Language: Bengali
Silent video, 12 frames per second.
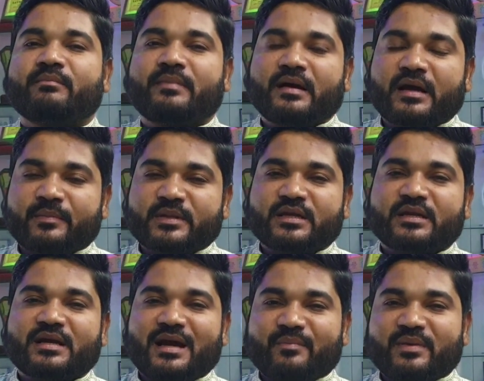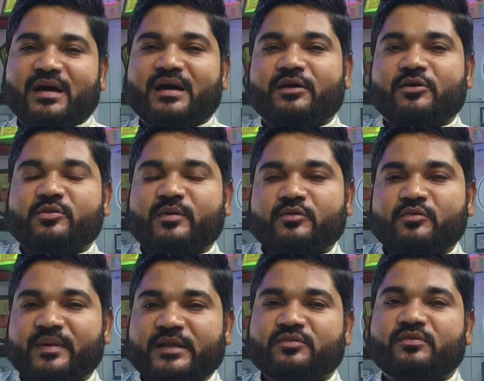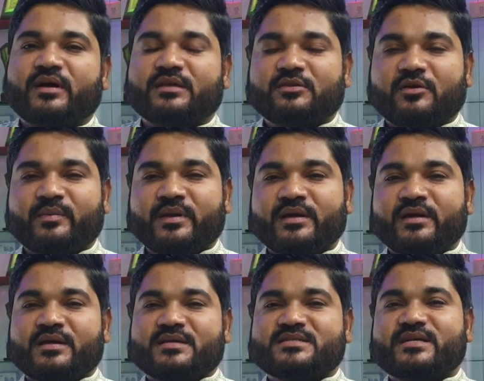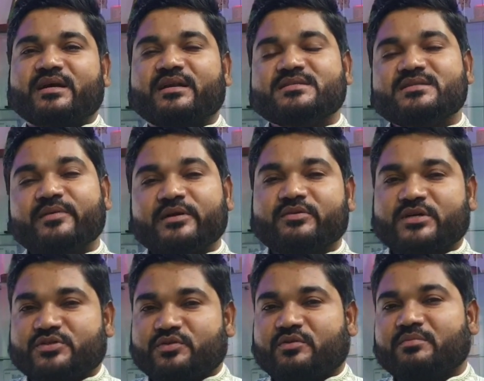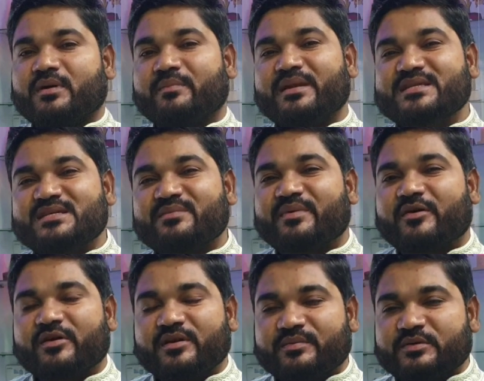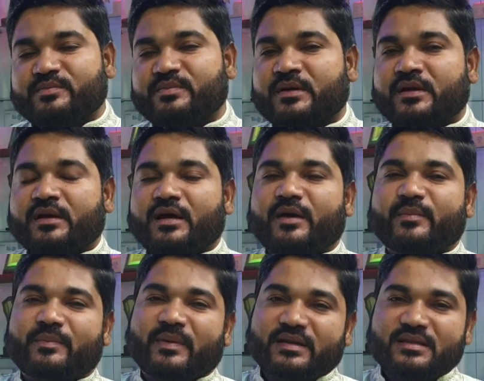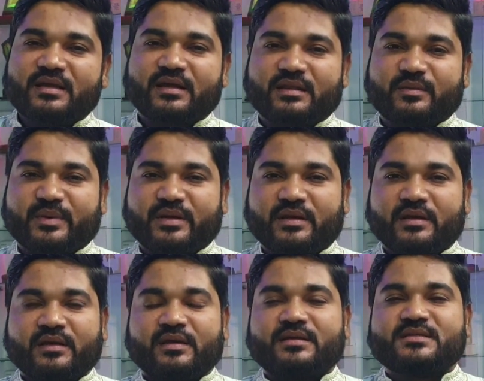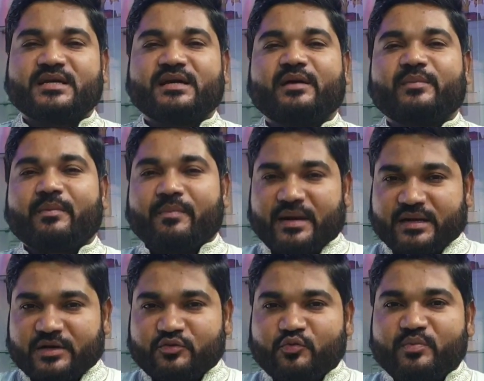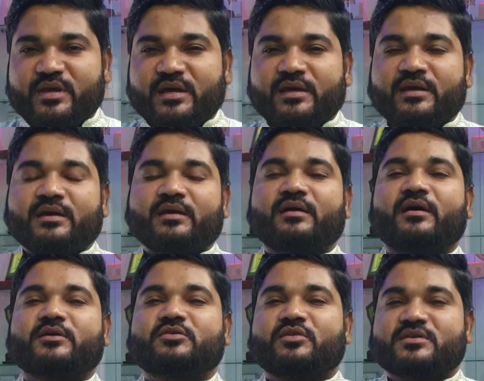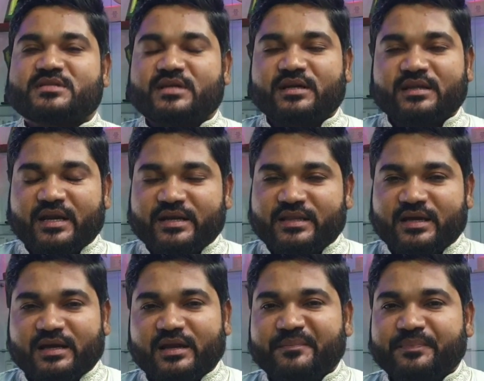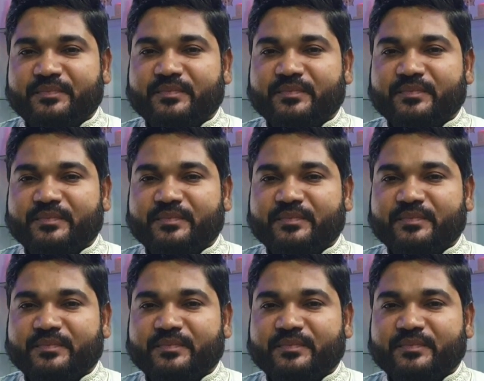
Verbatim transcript: বা আমাদের গামলা অথবা কোনো পাত্র রাখতে হবে যেখানে জীবাণুনাশক বা ব্লিচিং পাউডার আমরা পানি দিয়ে রাখতে পারি যেখানে আমরা পাটা ডুবিয়ে হয়তো দশ সেকেন্ড দাঁড়িয়ে থাকলাম